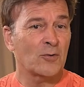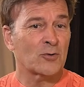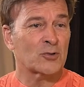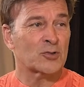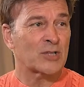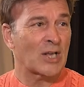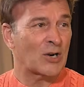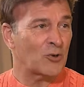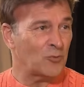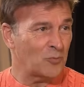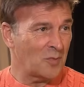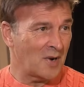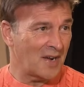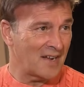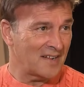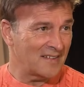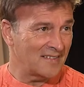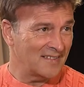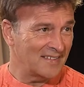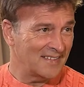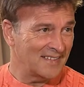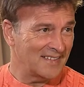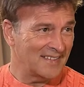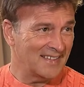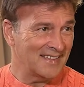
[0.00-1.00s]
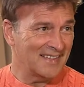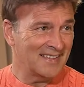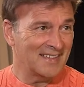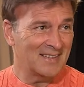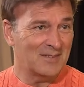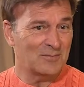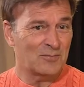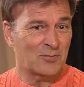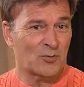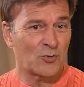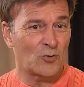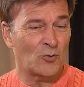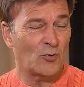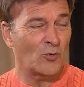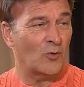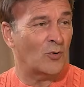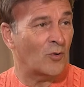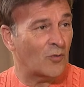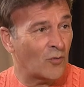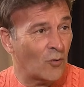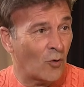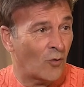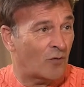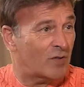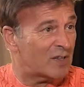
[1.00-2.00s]
ao estar no mar, uh, porque
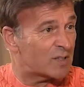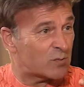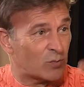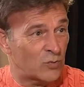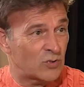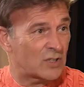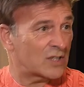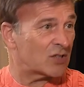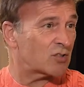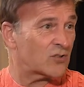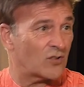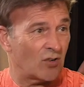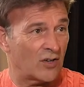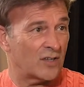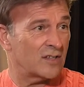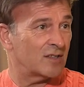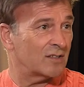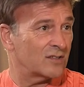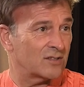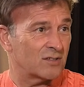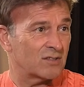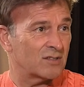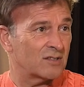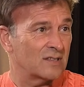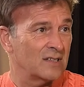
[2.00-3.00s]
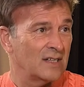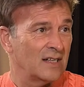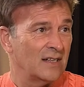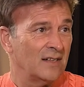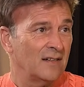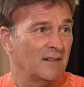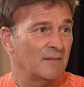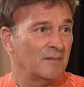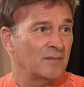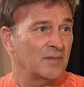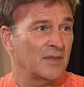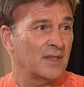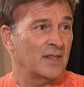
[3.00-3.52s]
ouvi se muitas histórias sim.